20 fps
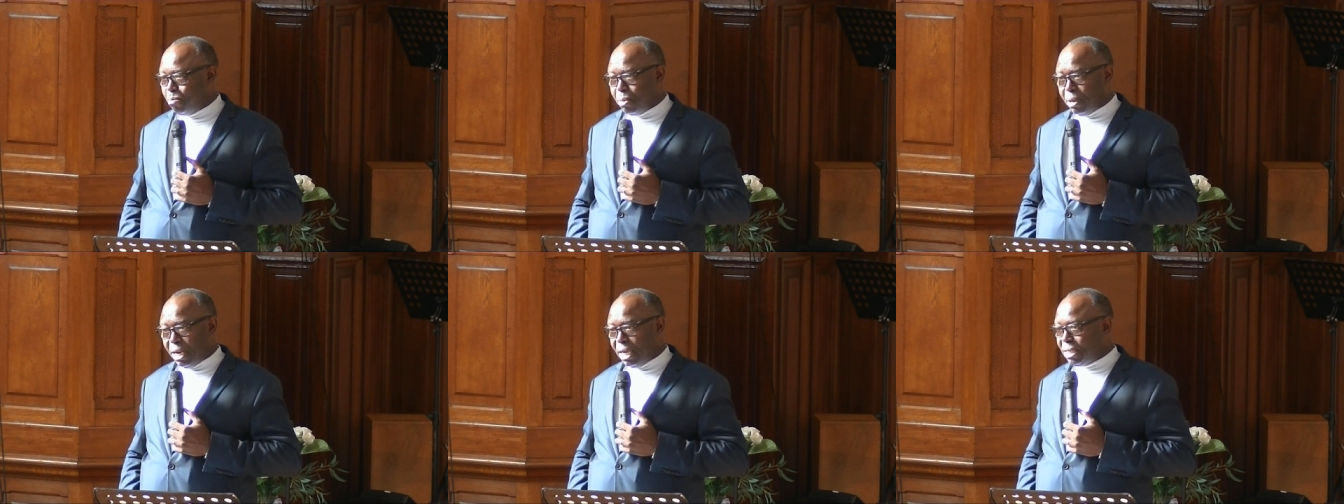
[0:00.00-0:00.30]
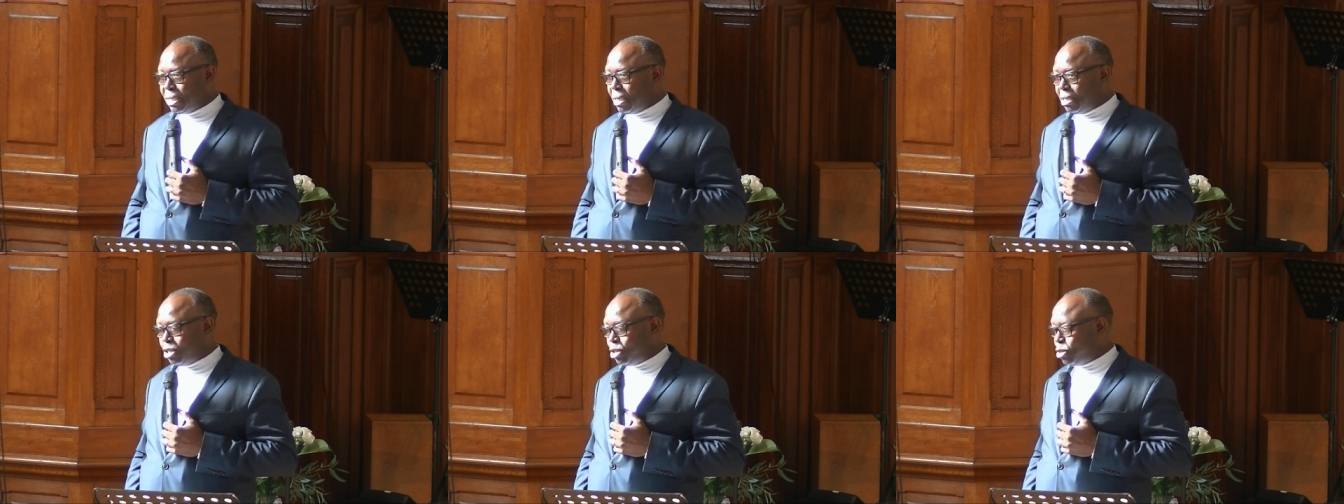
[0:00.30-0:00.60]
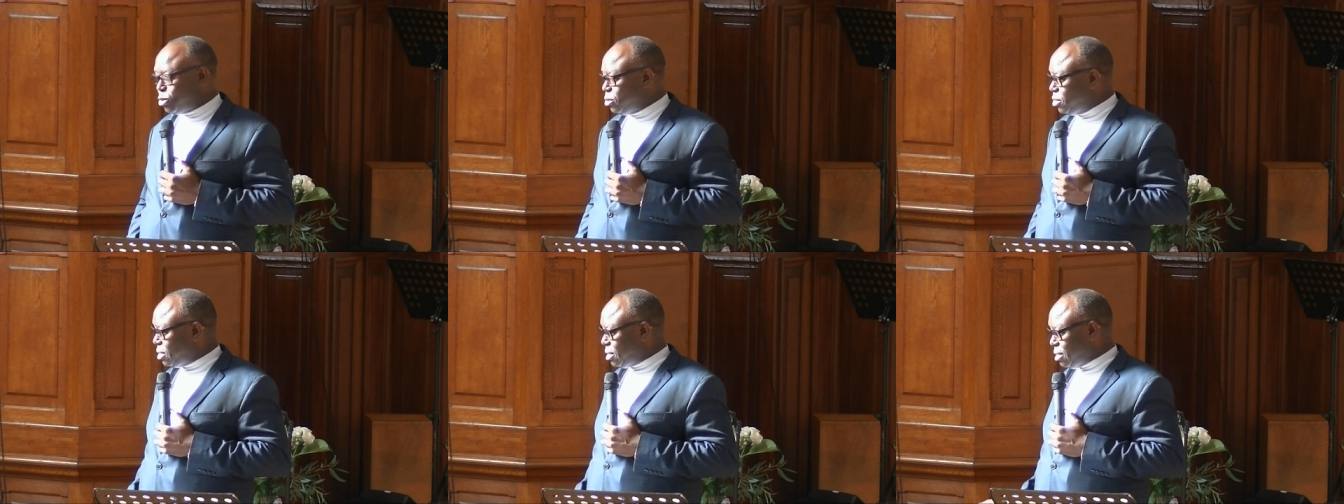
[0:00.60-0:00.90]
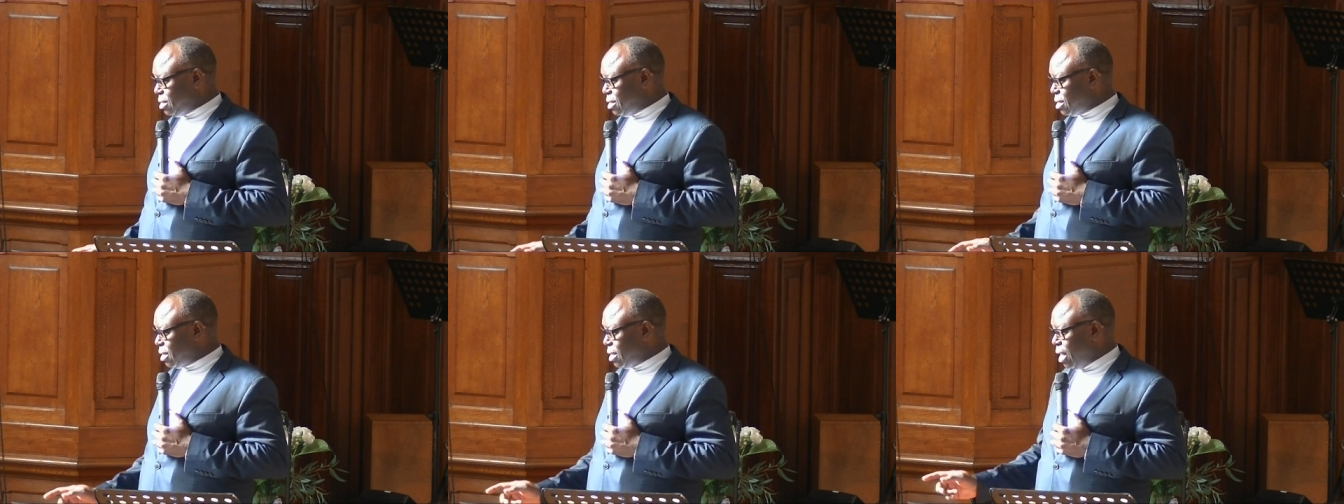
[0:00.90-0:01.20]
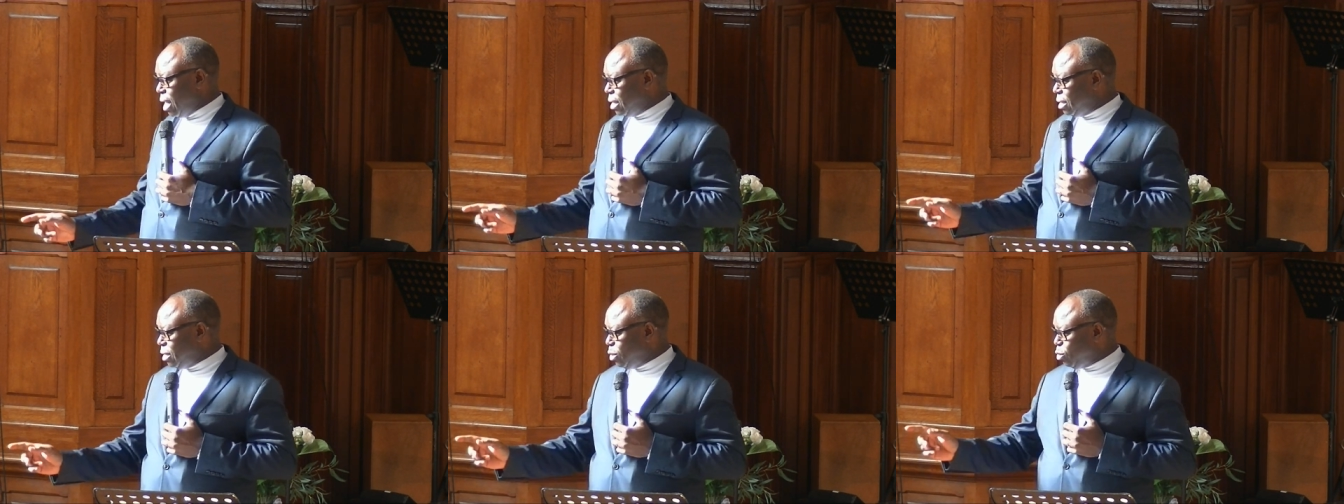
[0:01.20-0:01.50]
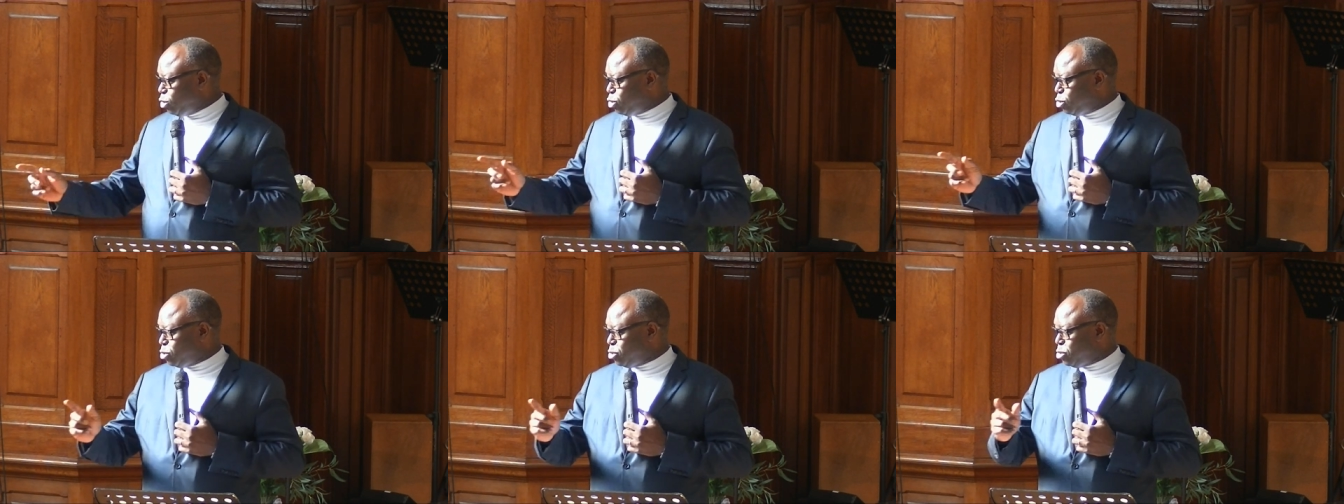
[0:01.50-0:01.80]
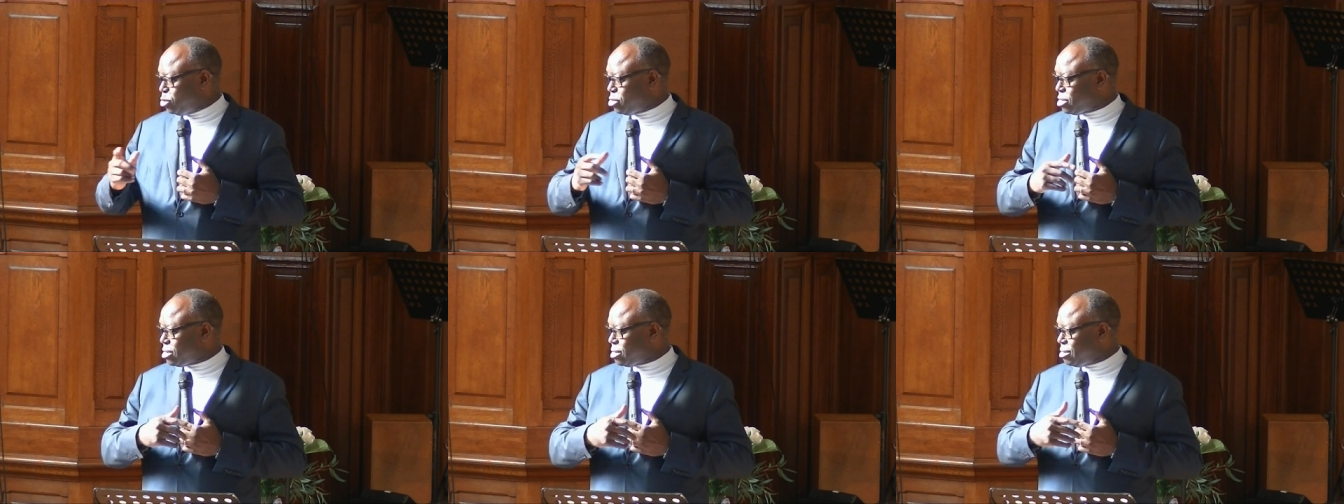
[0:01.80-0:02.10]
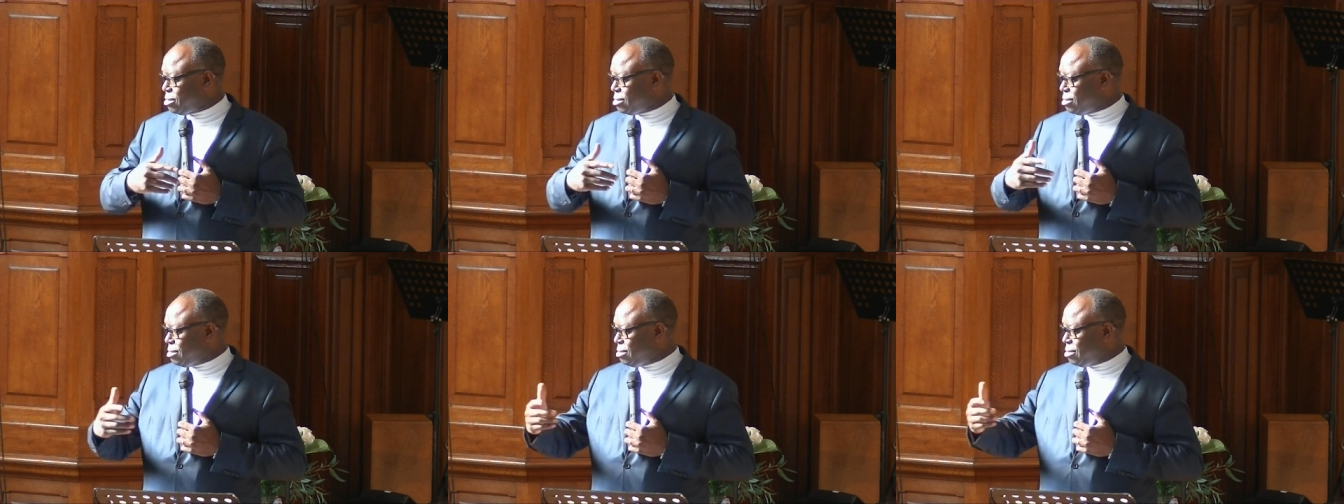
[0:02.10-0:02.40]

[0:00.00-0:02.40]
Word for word: ben, La seule chose, c'est de regarder autour.